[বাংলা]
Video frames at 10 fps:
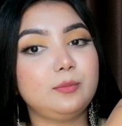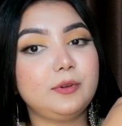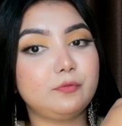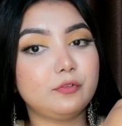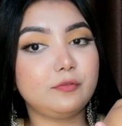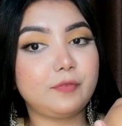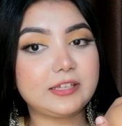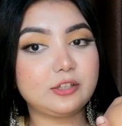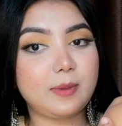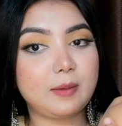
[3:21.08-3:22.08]
ফুল ফেসও
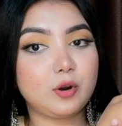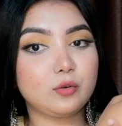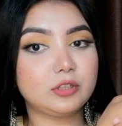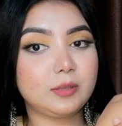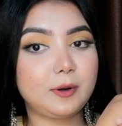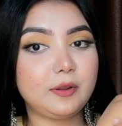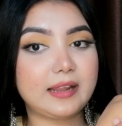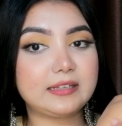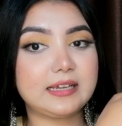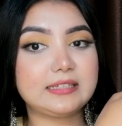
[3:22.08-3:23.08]
ব্যবহার করতে পারো অ্যান্ড
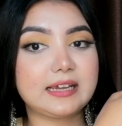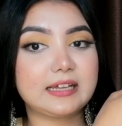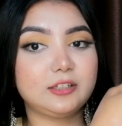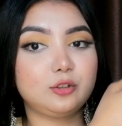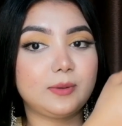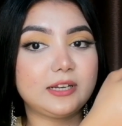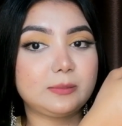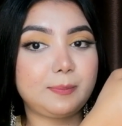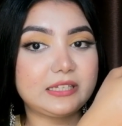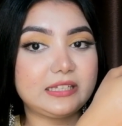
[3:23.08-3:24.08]
যে জায়গাতে তোমার
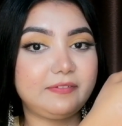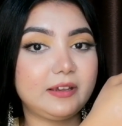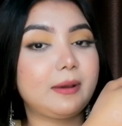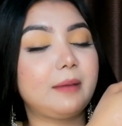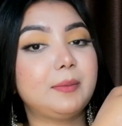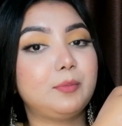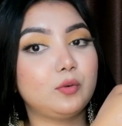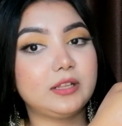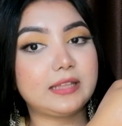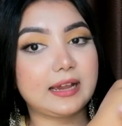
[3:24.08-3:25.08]
স্পেসিফিকভাবে ব্রোনের
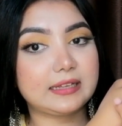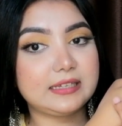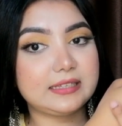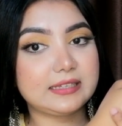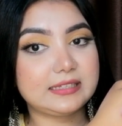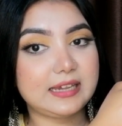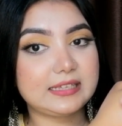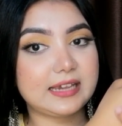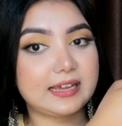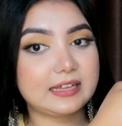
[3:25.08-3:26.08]
দাগ আছে জাস্ট সেই
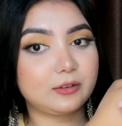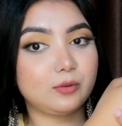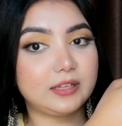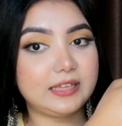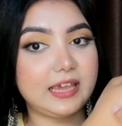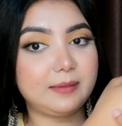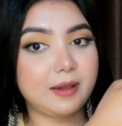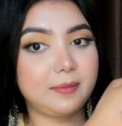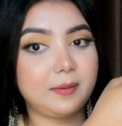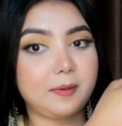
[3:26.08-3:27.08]
জায়গাগুলোতে এইভাবে
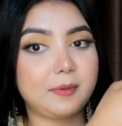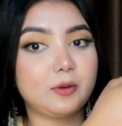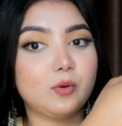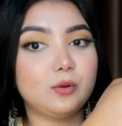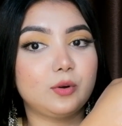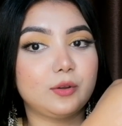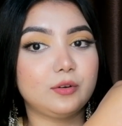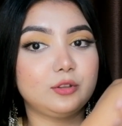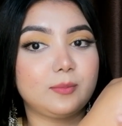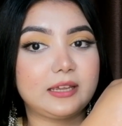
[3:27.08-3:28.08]
এইভাবে গোল করে করে
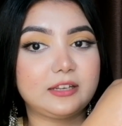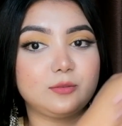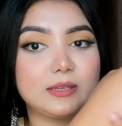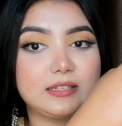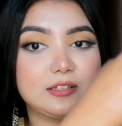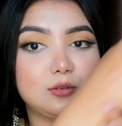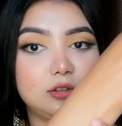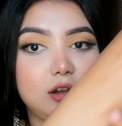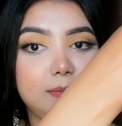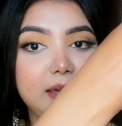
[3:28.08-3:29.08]
তোমাকে একটু মাসাজ করতে
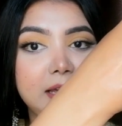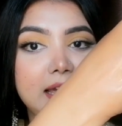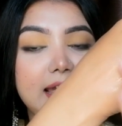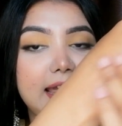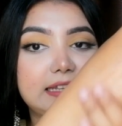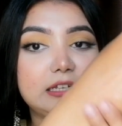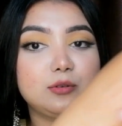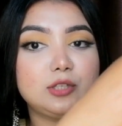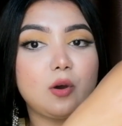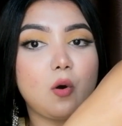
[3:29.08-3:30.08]
হবে এটা হচ্ছে
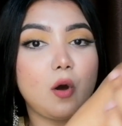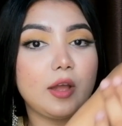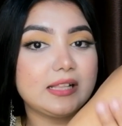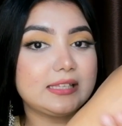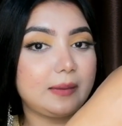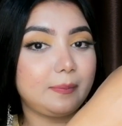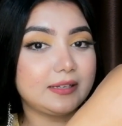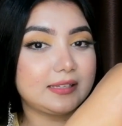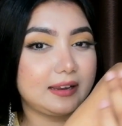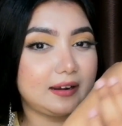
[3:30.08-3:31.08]
অয়েল টাইপের
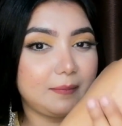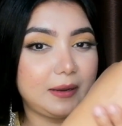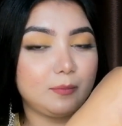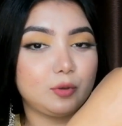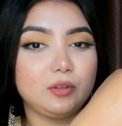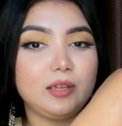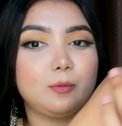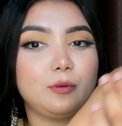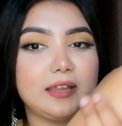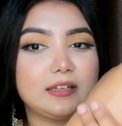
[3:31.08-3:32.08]
সেরামের মতো এবং
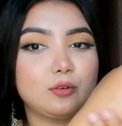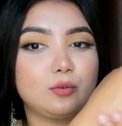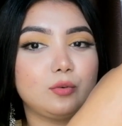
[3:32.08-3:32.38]
এটা খুব